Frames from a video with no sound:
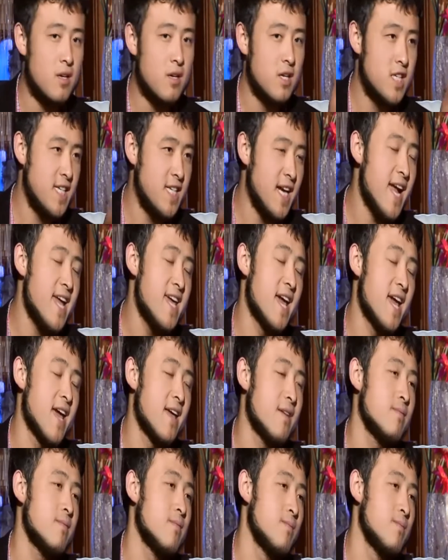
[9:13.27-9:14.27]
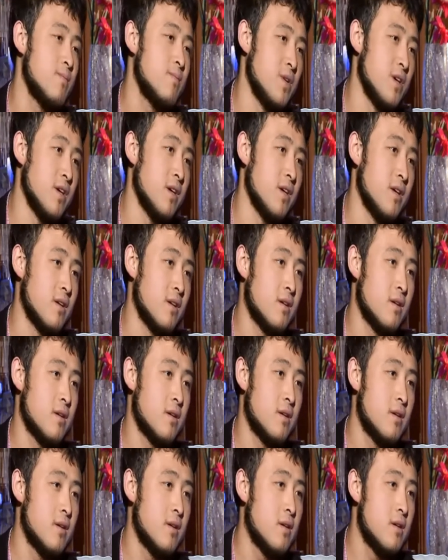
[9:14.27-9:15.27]
善言比
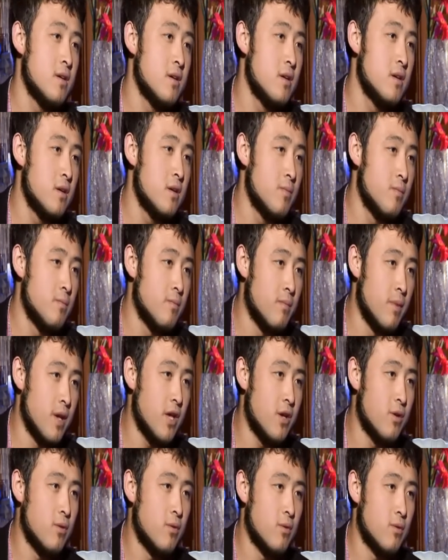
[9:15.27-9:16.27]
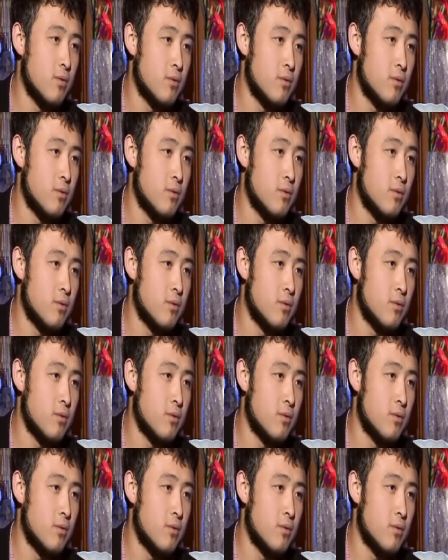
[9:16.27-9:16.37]
没有